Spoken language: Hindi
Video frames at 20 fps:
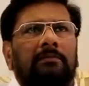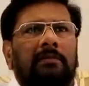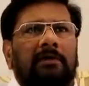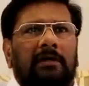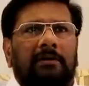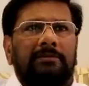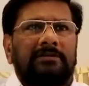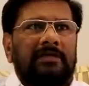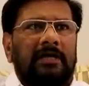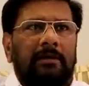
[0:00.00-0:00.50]

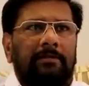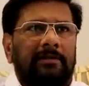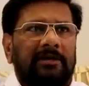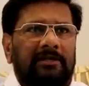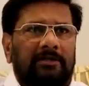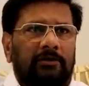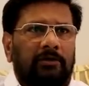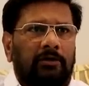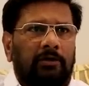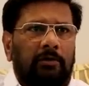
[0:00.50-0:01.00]
रमज़ान में
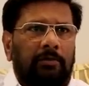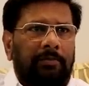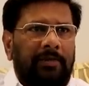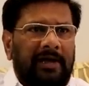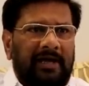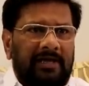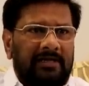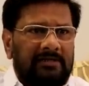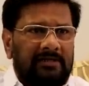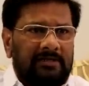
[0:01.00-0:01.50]
तो
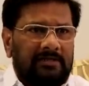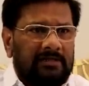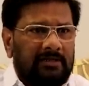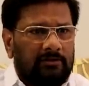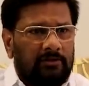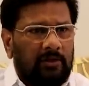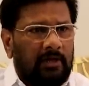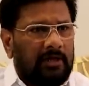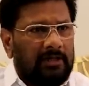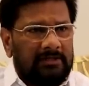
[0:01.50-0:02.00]
पैकेज का
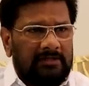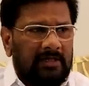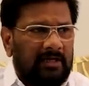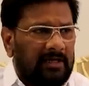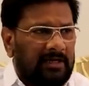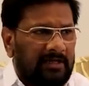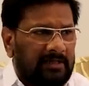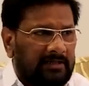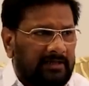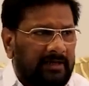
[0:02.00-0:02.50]
तो हर साल
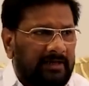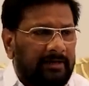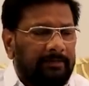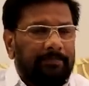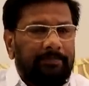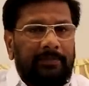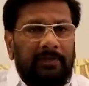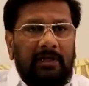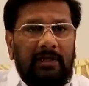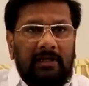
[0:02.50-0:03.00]
करते हैं
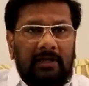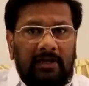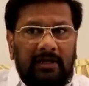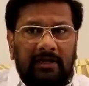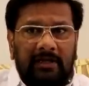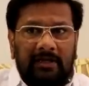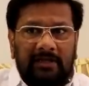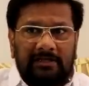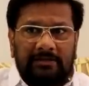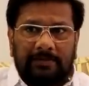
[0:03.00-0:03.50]

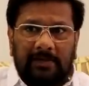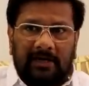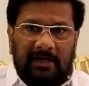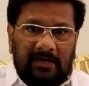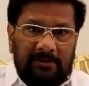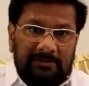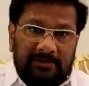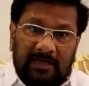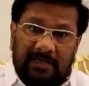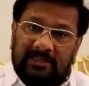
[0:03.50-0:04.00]
लेकिन इस बार
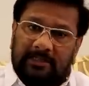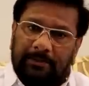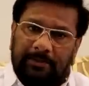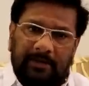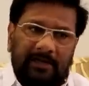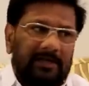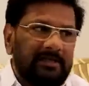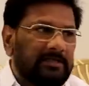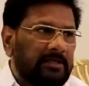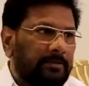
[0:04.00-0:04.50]
रमज़ान से
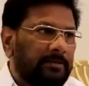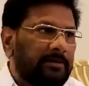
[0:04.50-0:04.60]
पहले से